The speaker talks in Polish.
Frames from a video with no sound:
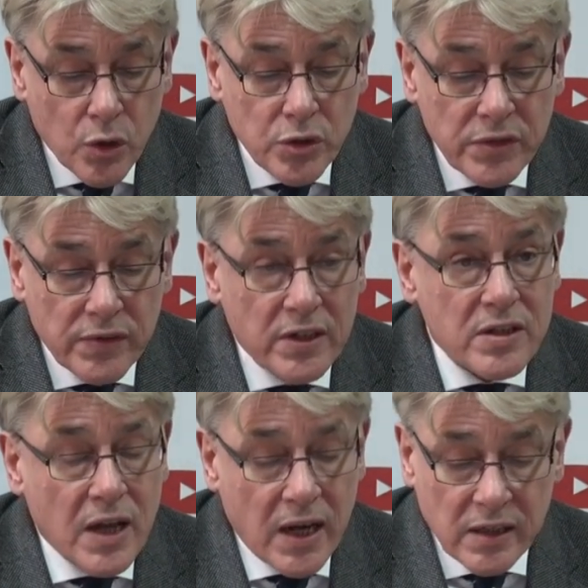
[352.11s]

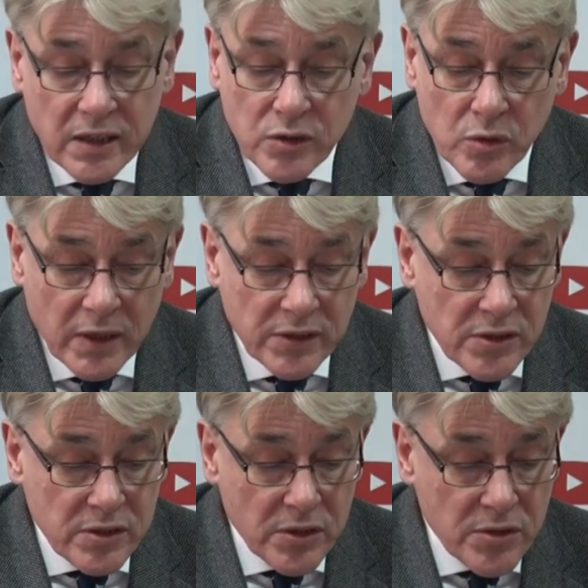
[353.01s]
uniwersalne,
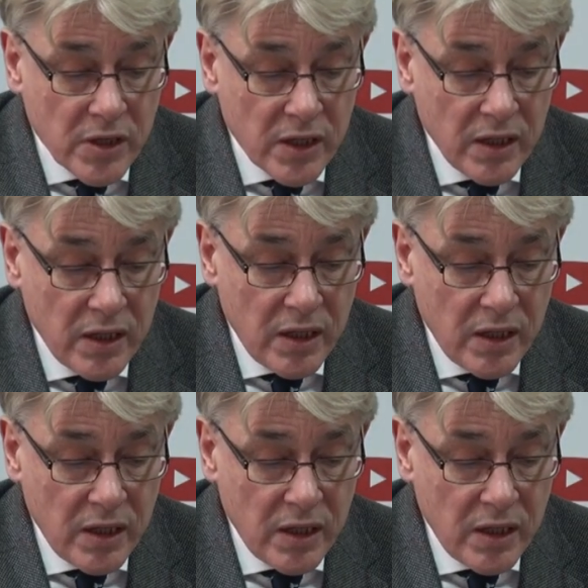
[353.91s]
humanistyczne,